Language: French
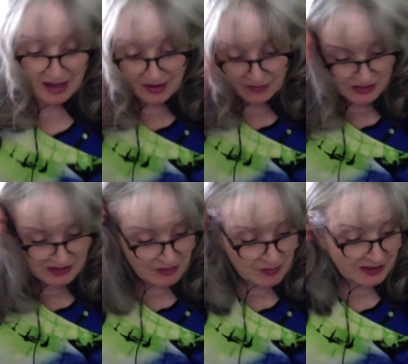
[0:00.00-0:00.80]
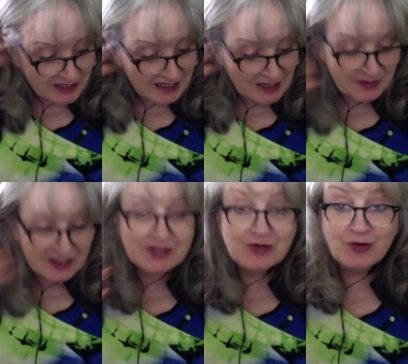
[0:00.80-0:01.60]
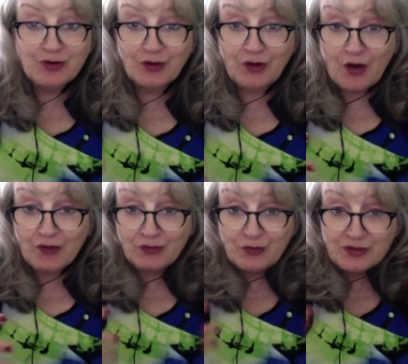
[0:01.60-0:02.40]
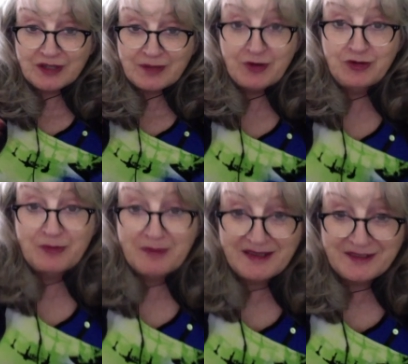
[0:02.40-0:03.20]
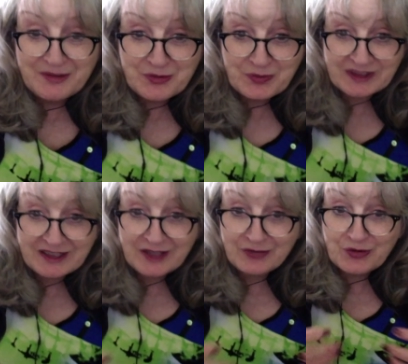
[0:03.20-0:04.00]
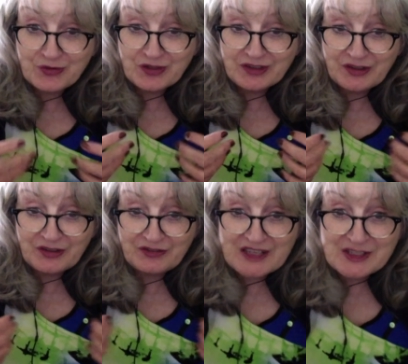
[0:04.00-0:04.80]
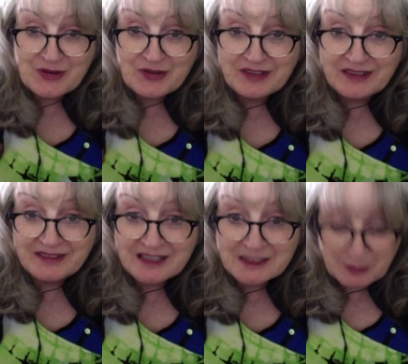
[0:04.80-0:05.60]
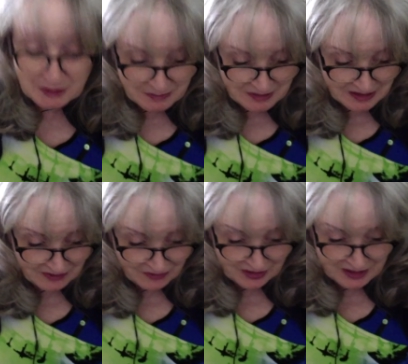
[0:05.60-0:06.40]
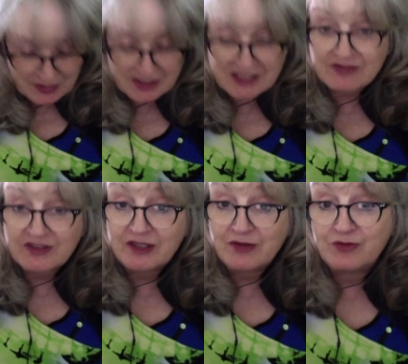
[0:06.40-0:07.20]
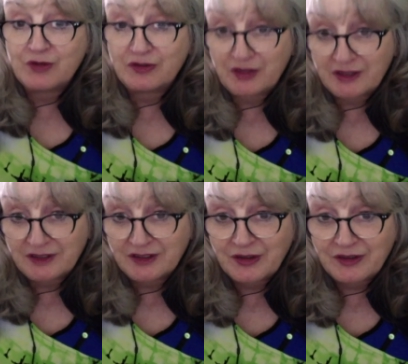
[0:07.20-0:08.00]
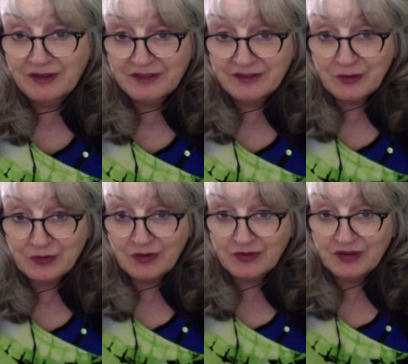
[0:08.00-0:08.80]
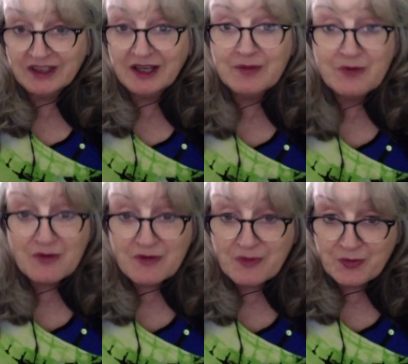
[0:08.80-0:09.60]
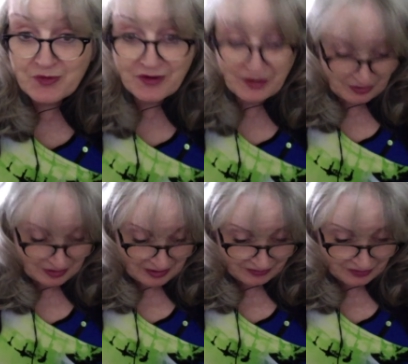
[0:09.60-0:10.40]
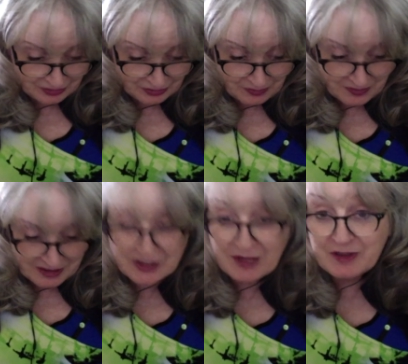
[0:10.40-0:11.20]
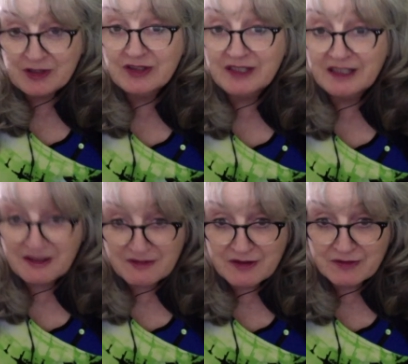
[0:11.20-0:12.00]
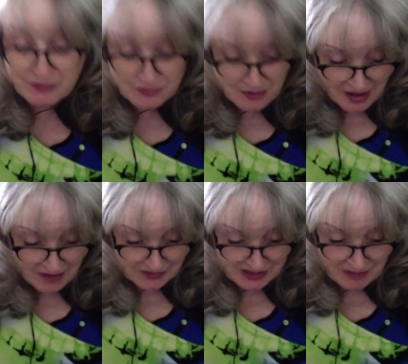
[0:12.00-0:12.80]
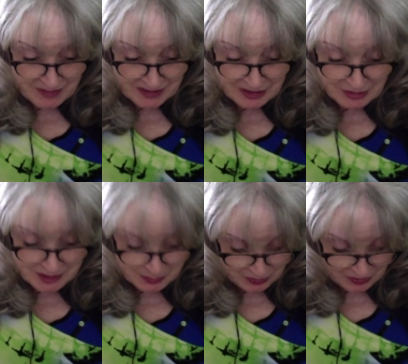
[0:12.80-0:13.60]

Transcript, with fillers: Vous avez peut-être l'impression que vos débordements ou peut-être votre façon d'exprimer votre émotivité ou euh, votre, amour pour euh, votre la personne qui est avec vous, vous avez peut-être un petit peu